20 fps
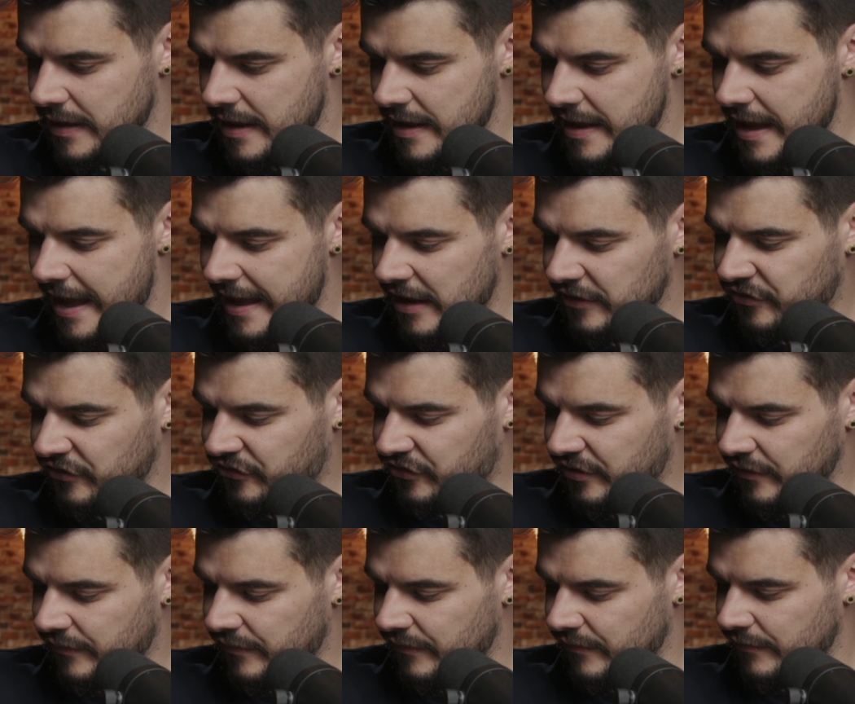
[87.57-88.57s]
E aí a
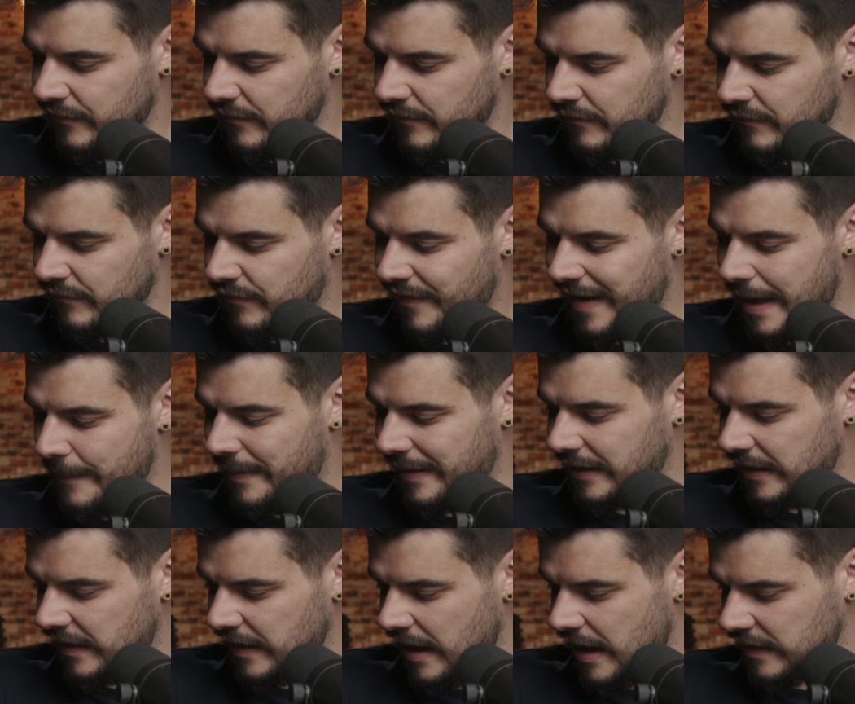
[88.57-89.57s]
gente vai
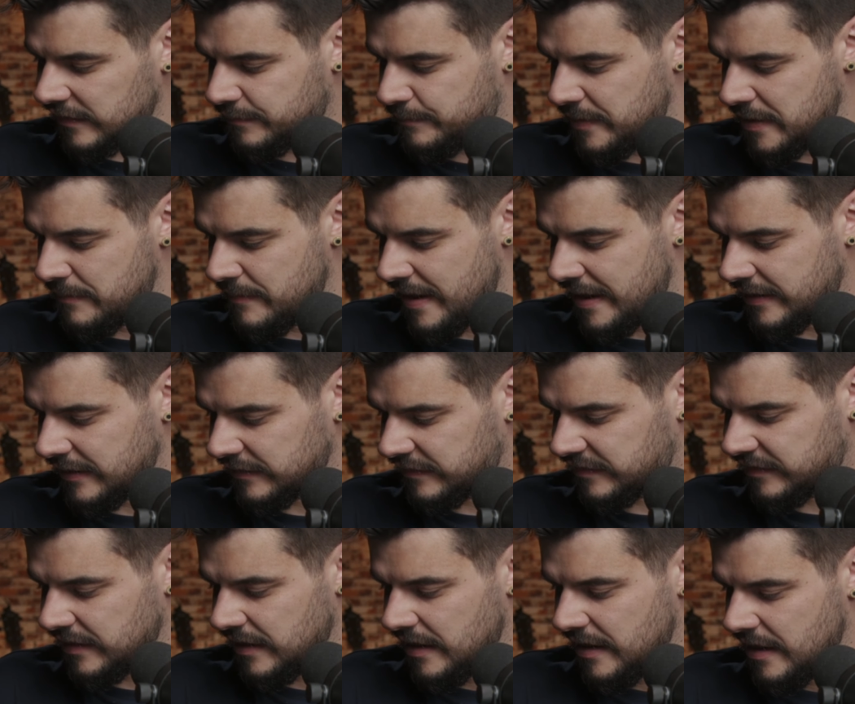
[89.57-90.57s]
para as
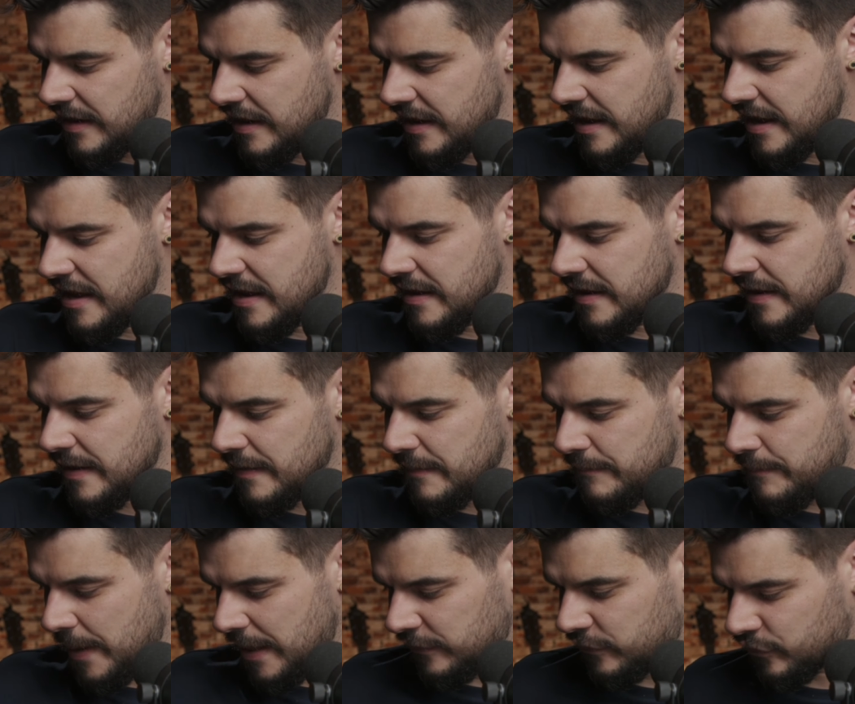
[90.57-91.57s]
primeiras
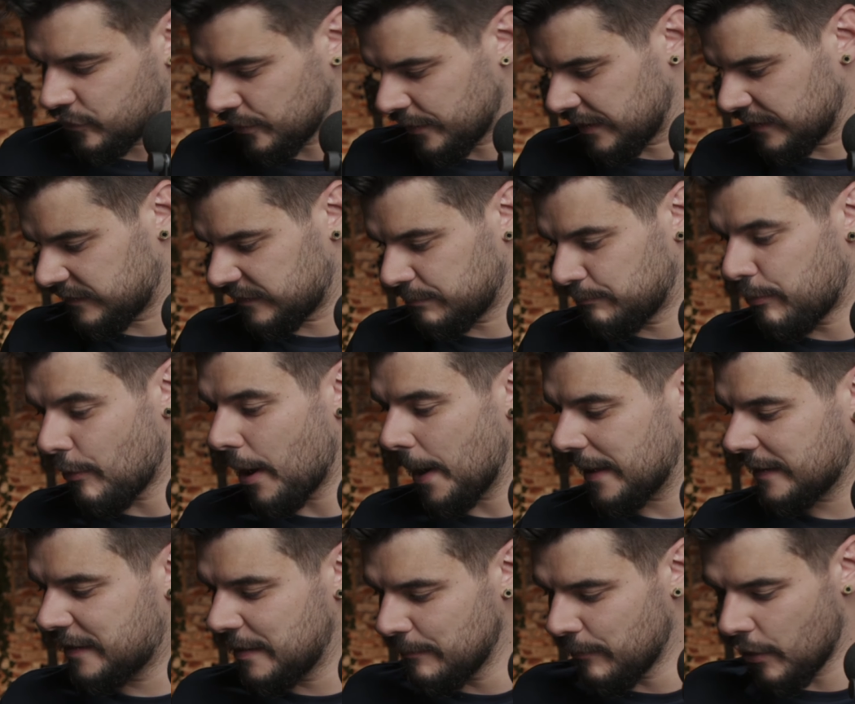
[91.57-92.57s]
impressões. Bora
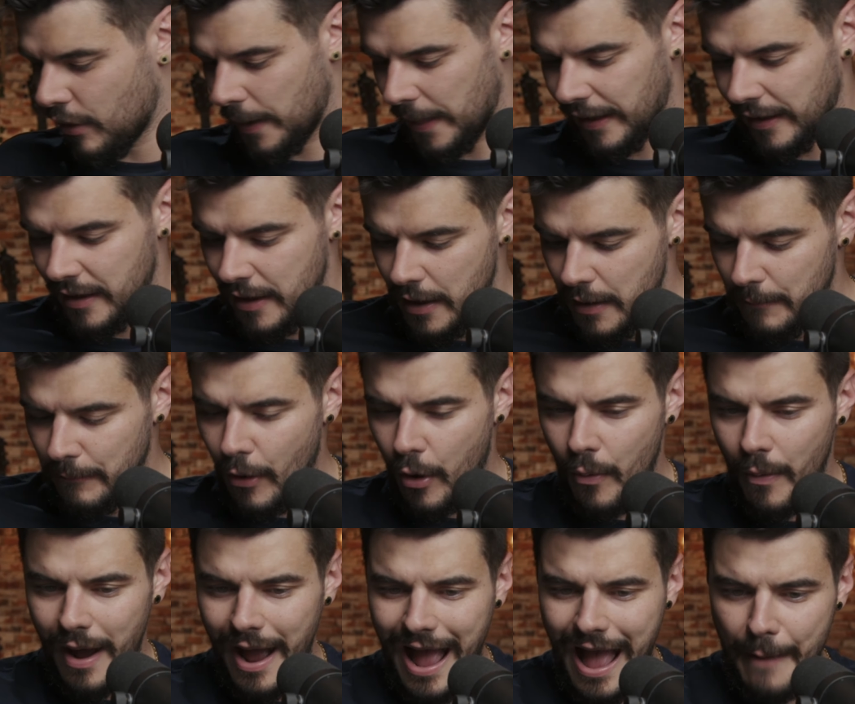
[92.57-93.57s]
que bora.
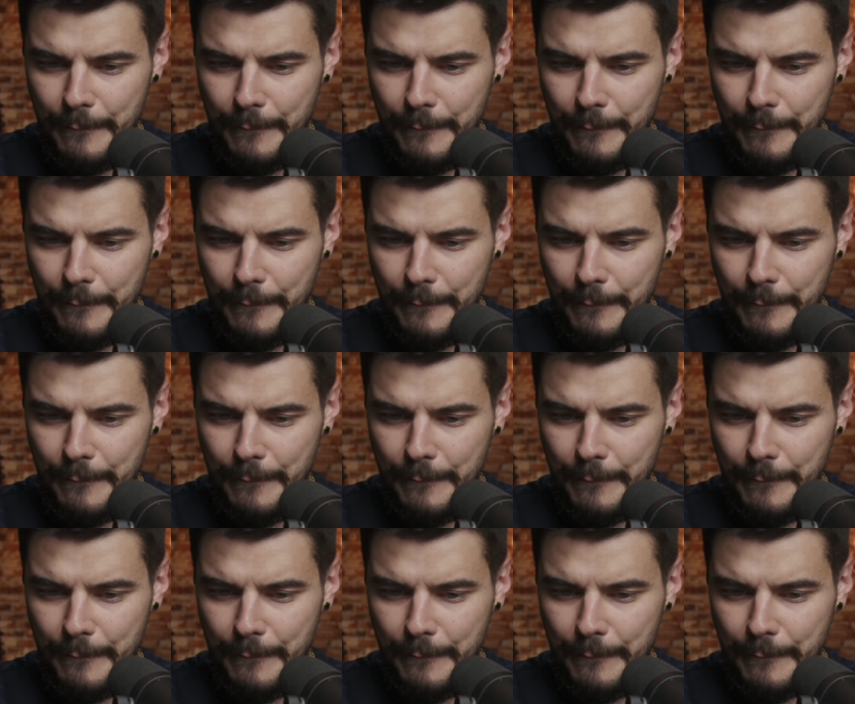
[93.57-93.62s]
Bom, a